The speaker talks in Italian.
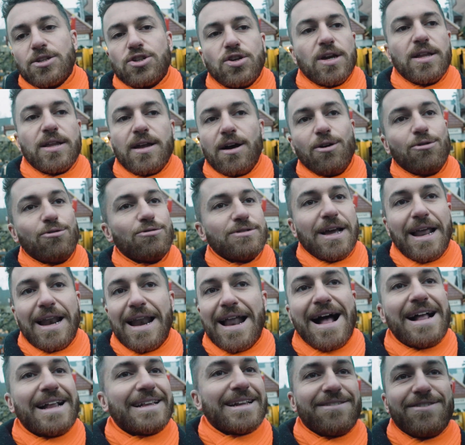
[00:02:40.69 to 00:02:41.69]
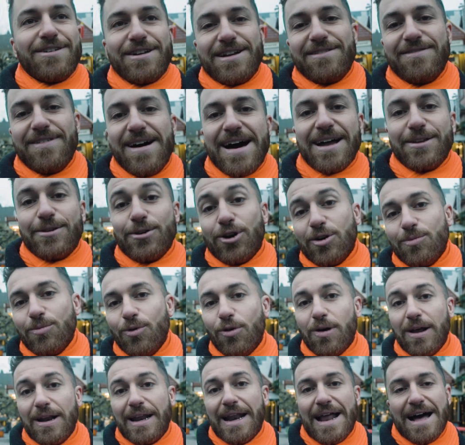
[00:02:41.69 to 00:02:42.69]
cioè da una all'altra vanno avanti o
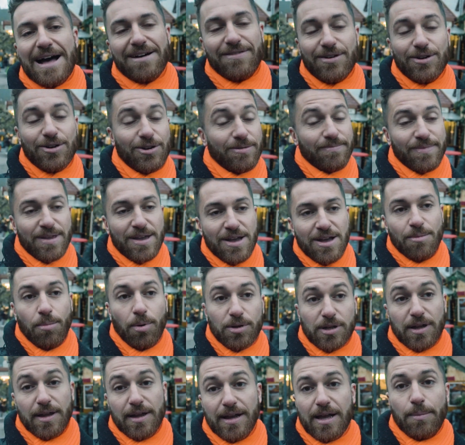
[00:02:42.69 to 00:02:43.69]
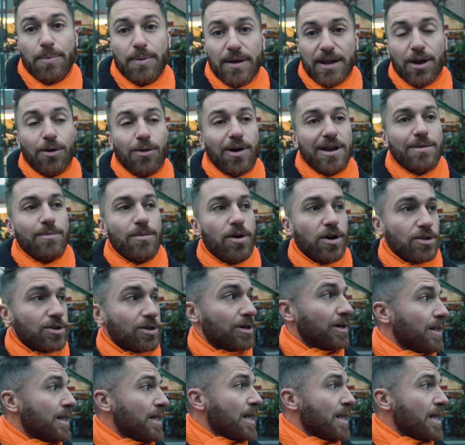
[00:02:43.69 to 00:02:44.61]
comunque le lavano, potete capire in quale modo.